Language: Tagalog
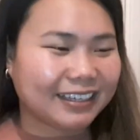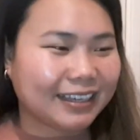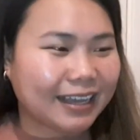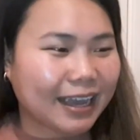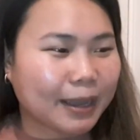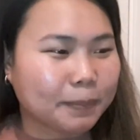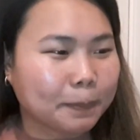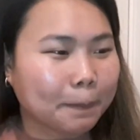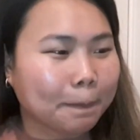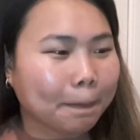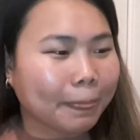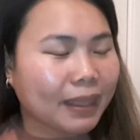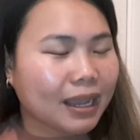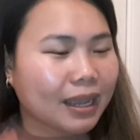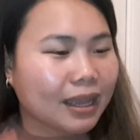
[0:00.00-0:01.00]
Yan.
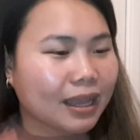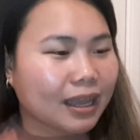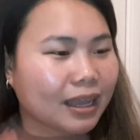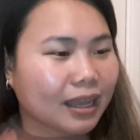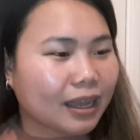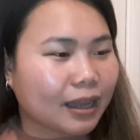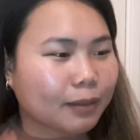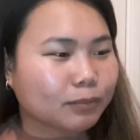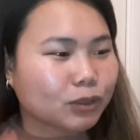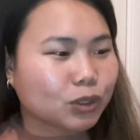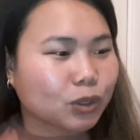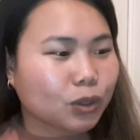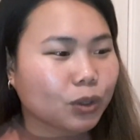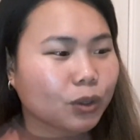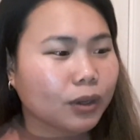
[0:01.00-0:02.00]
Um,
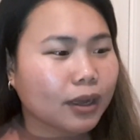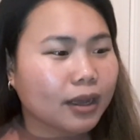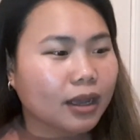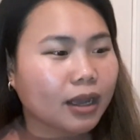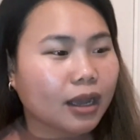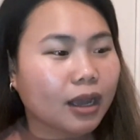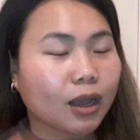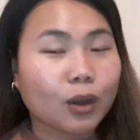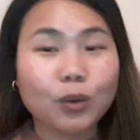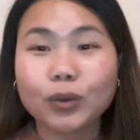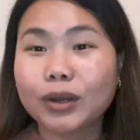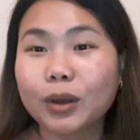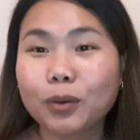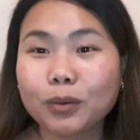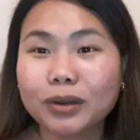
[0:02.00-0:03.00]
so, ang
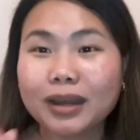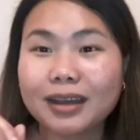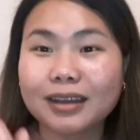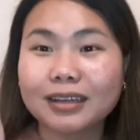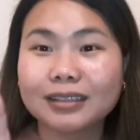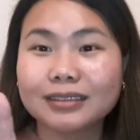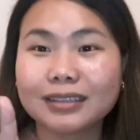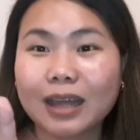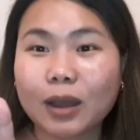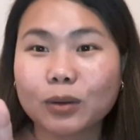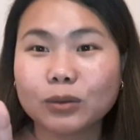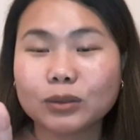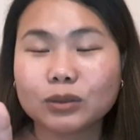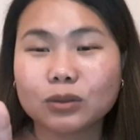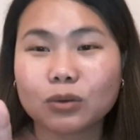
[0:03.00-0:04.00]
unang-unang
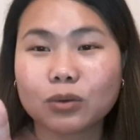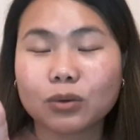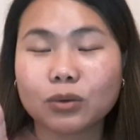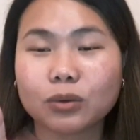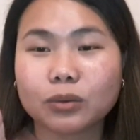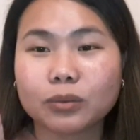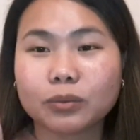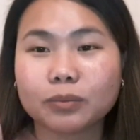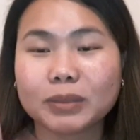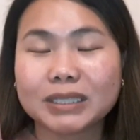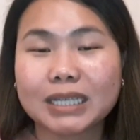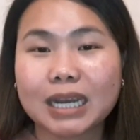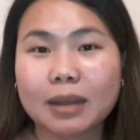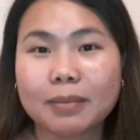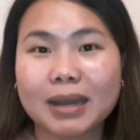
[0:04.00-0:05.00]
taong gusto kong
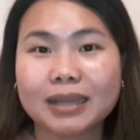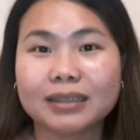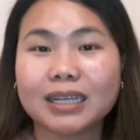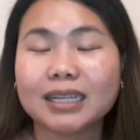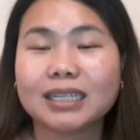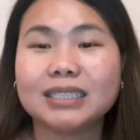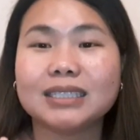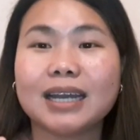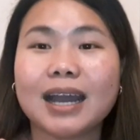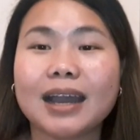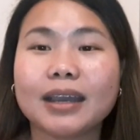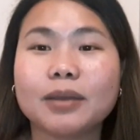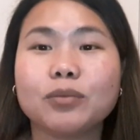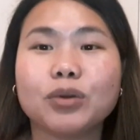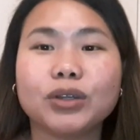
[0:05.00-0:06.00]
pasalamatan, isang
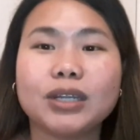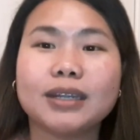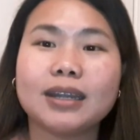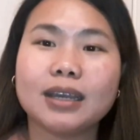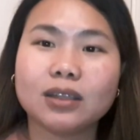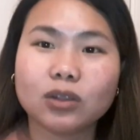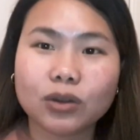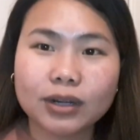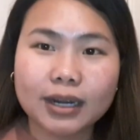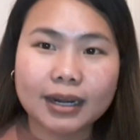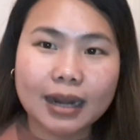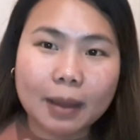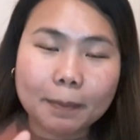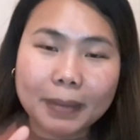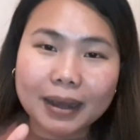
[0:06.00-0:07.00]
aking moderator na
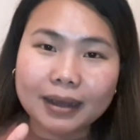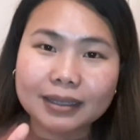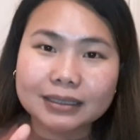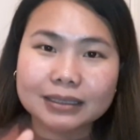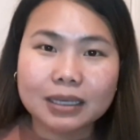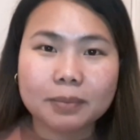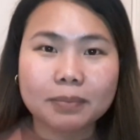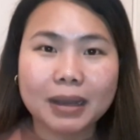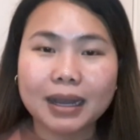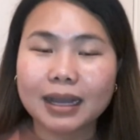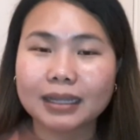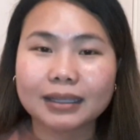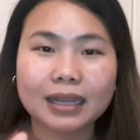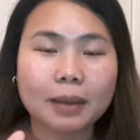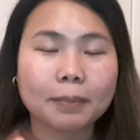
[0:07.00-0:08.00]

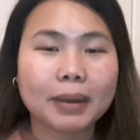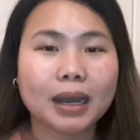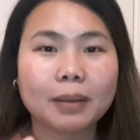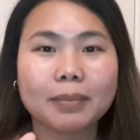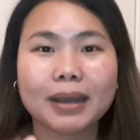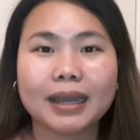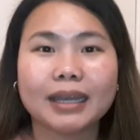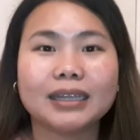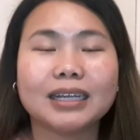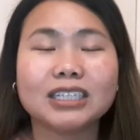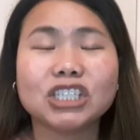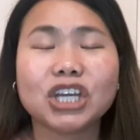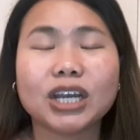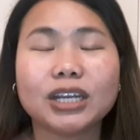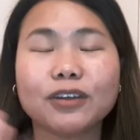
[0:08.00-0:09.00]
napakasipag at napakabait
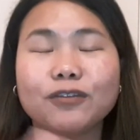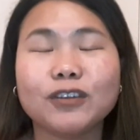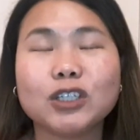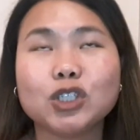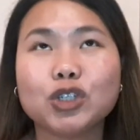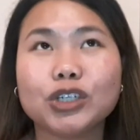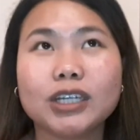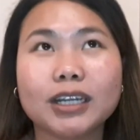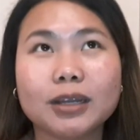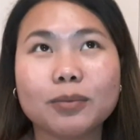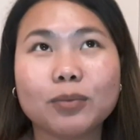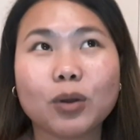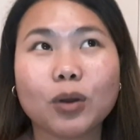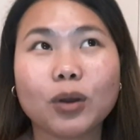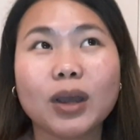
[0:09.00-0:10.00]
at saka na-feature niya
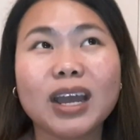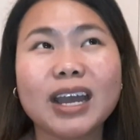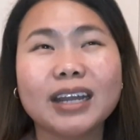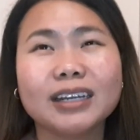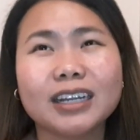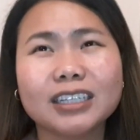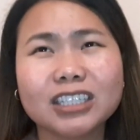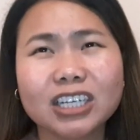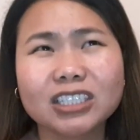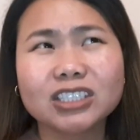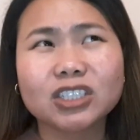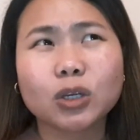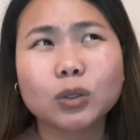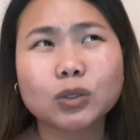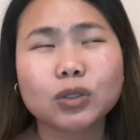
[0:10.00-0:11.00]
rin po ako.
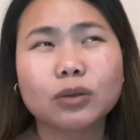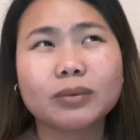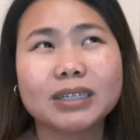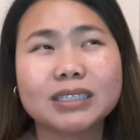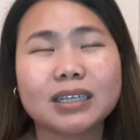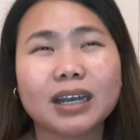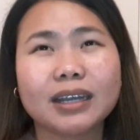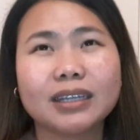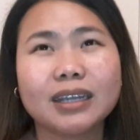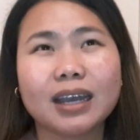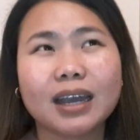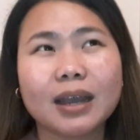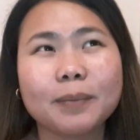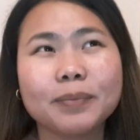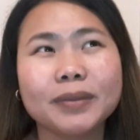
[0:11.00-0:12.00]
Natouch ako sobra sa
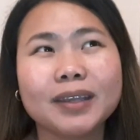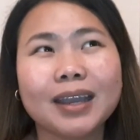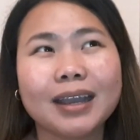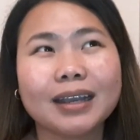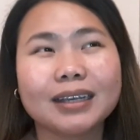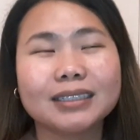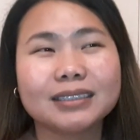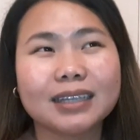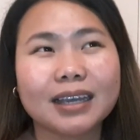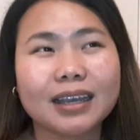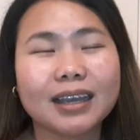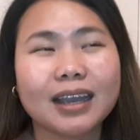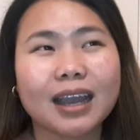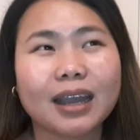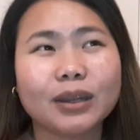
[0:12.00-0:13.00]
kanya
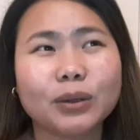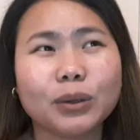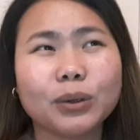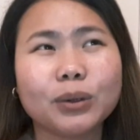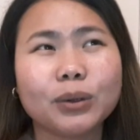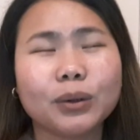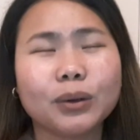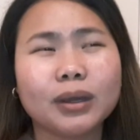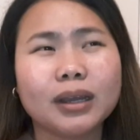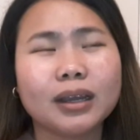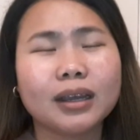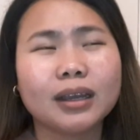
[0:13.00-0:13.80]
kasi ano,